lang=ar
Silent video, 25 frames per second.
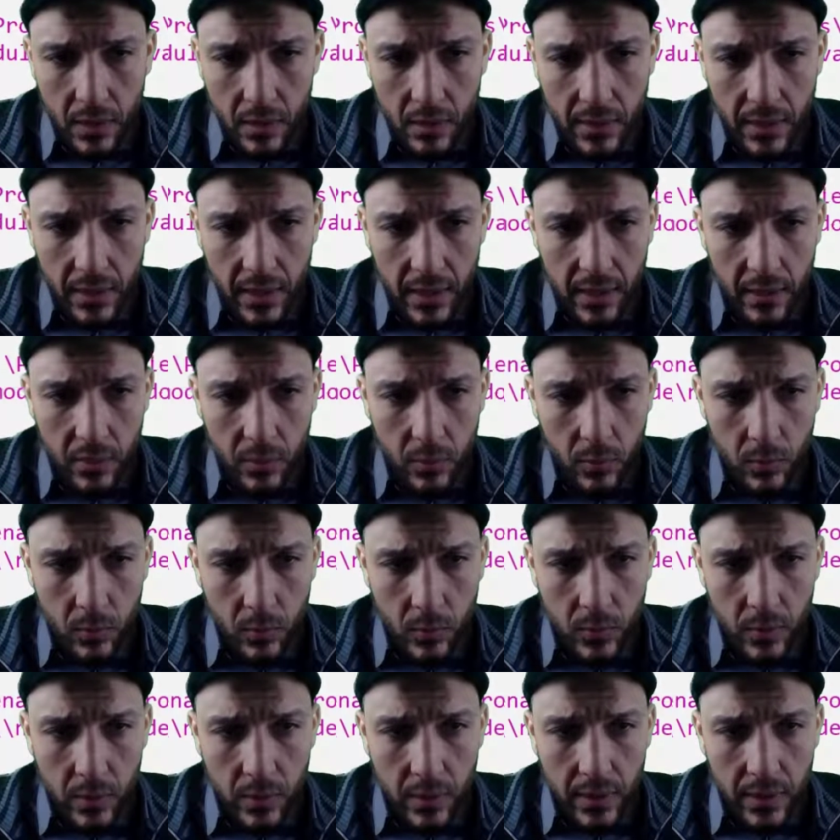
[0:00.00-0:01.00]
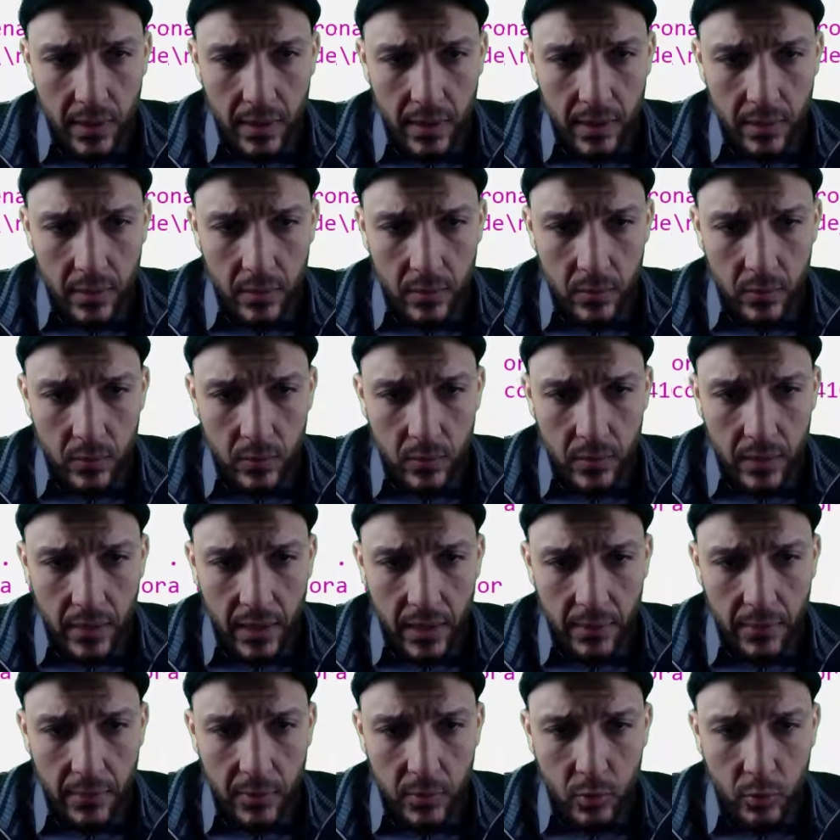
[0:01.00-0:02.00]
يعني يعني
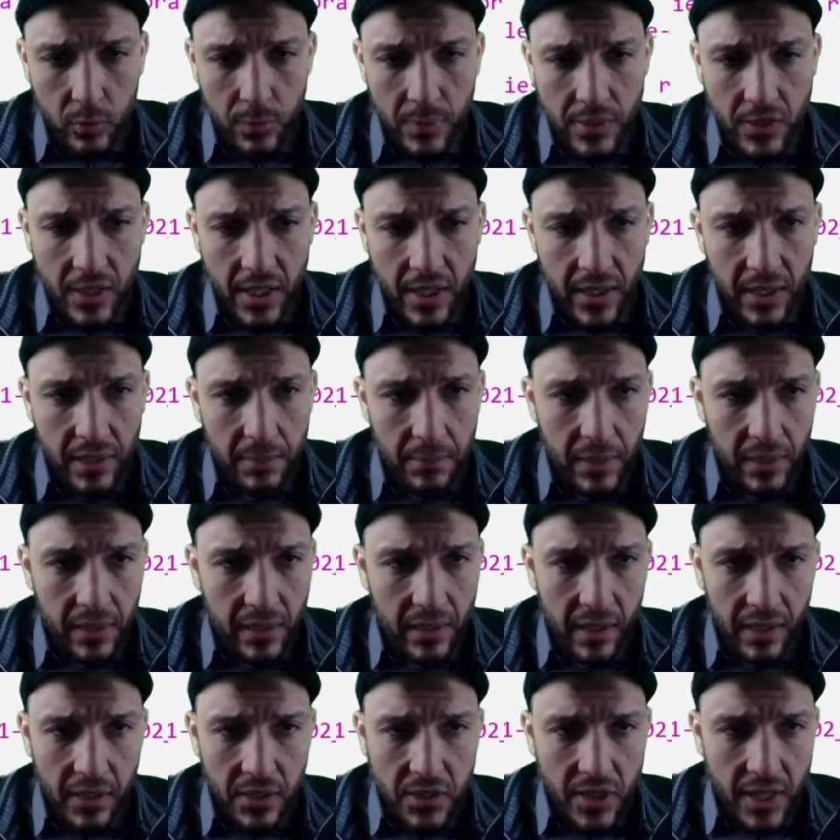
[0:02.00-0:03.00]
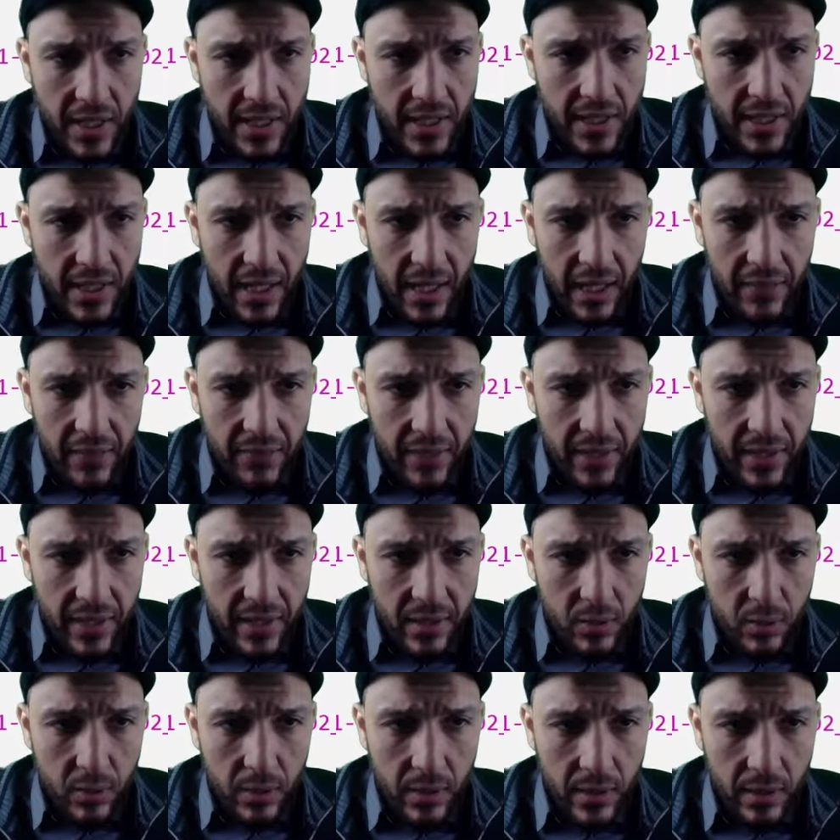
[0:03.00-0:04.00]
يعني بدون مشاكل ما يطلعليش اي حاجه فيها
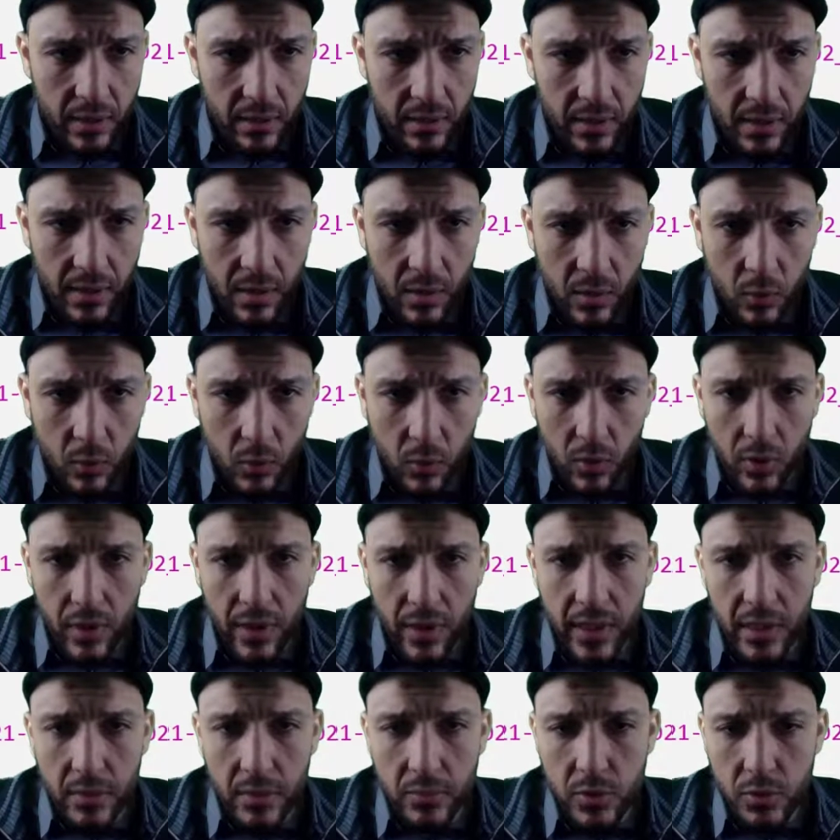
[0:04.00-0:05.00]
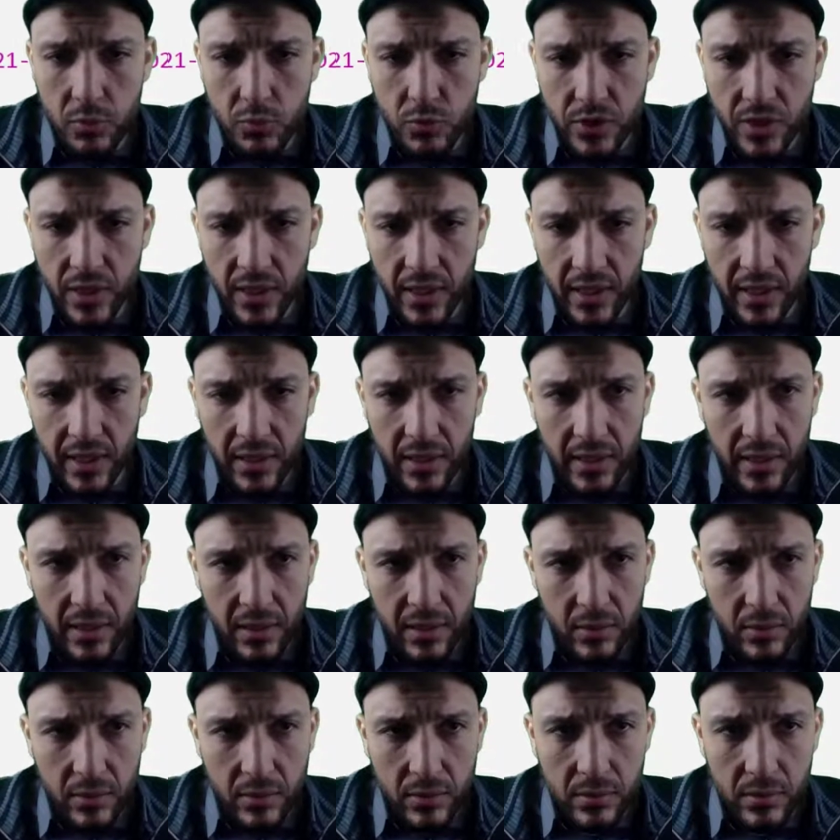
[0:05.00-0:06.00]
ايرور هنا ورنينج مش مشكله لكن
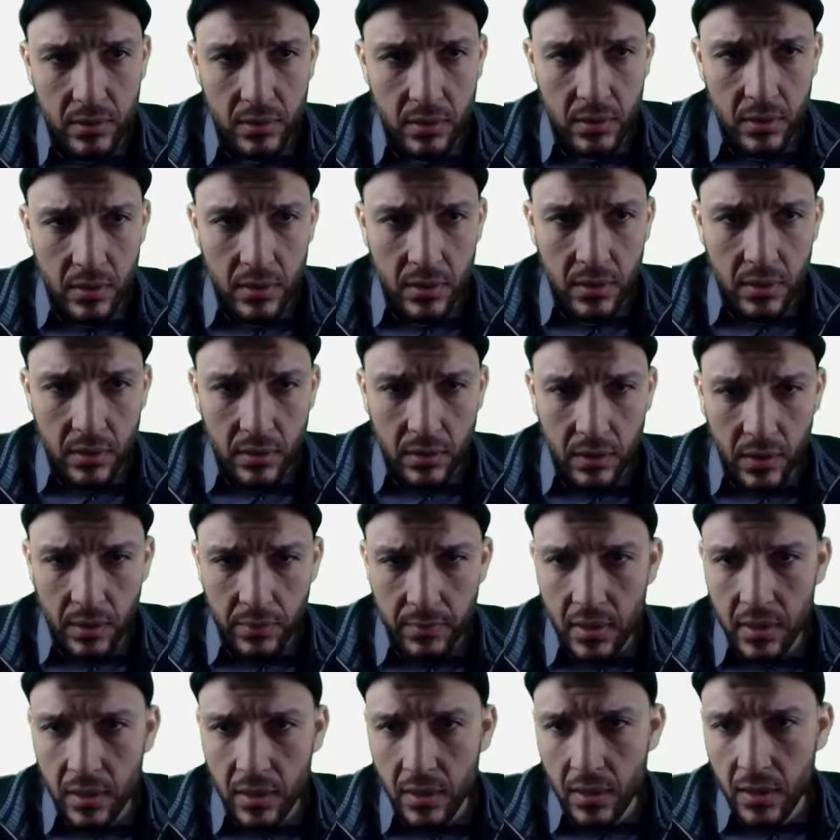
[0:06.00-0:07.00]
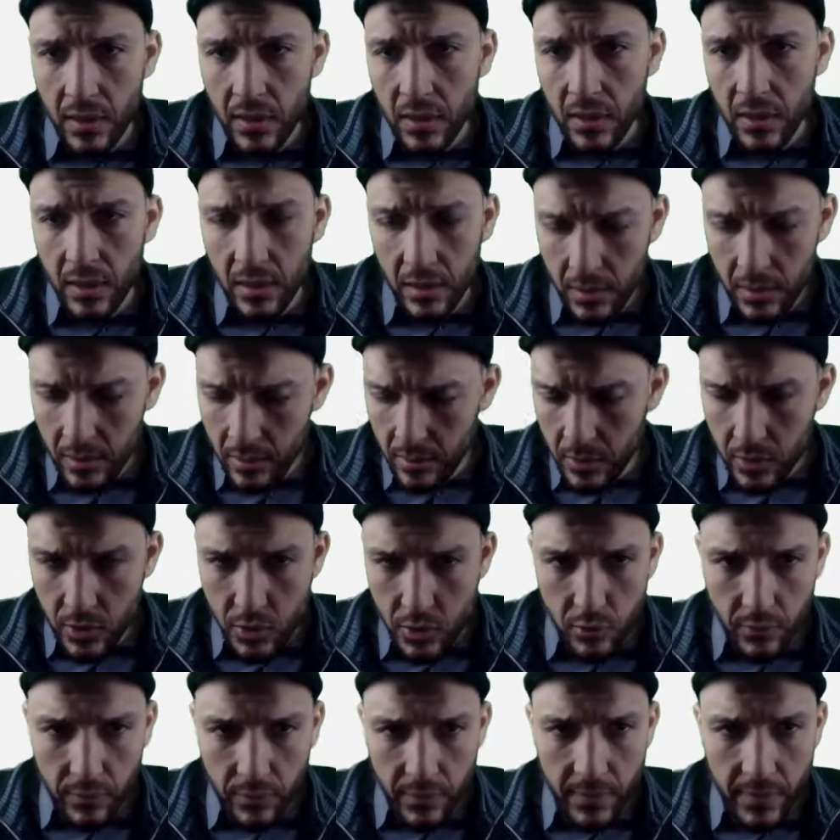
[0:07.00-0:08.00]
ايرور طيب آه،
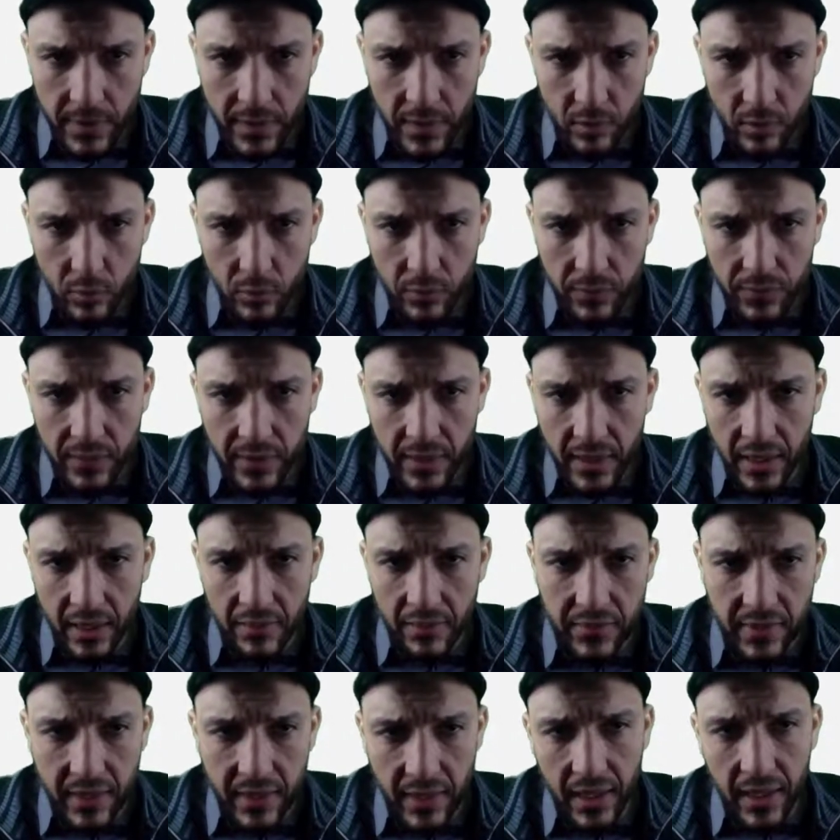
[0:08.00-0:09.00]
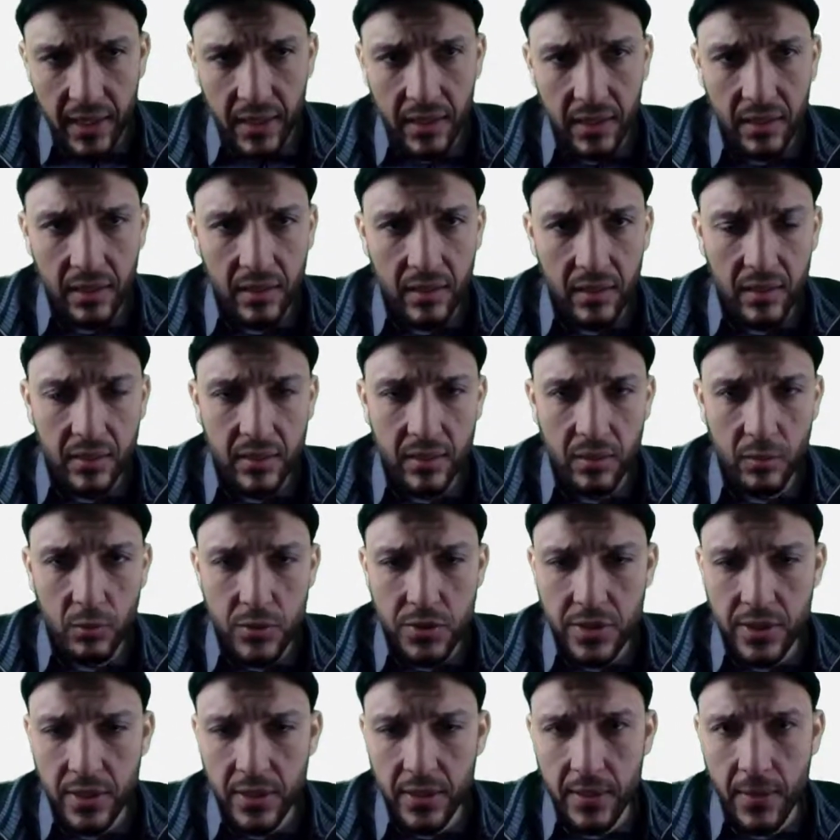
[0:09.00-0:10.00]
نشوف يمكن يكون في كان في حاجه غلط او
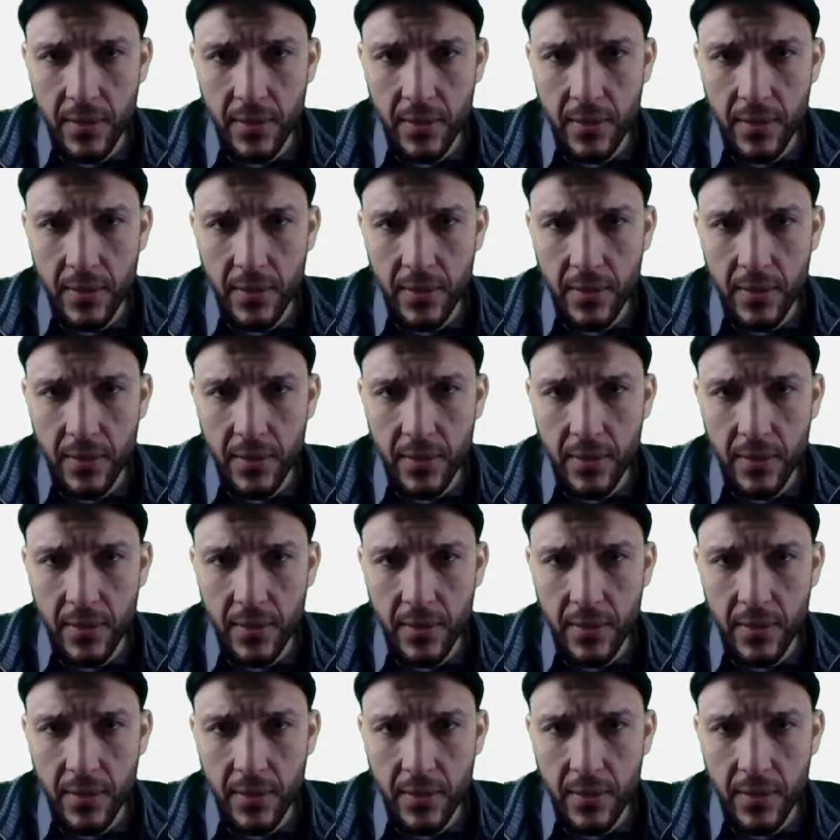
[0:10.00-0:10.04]
شيء